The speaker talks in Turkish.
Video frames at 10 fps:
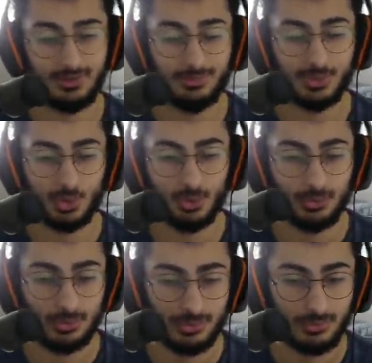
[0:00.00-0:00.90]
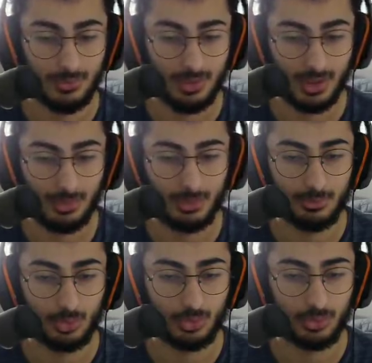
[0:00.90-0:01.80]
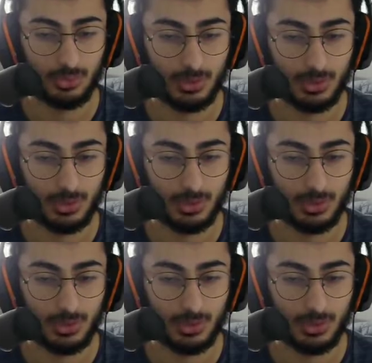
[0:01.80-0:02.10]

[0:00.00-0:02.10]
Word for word: gibi bir şey oldu. Arabanın motorunu.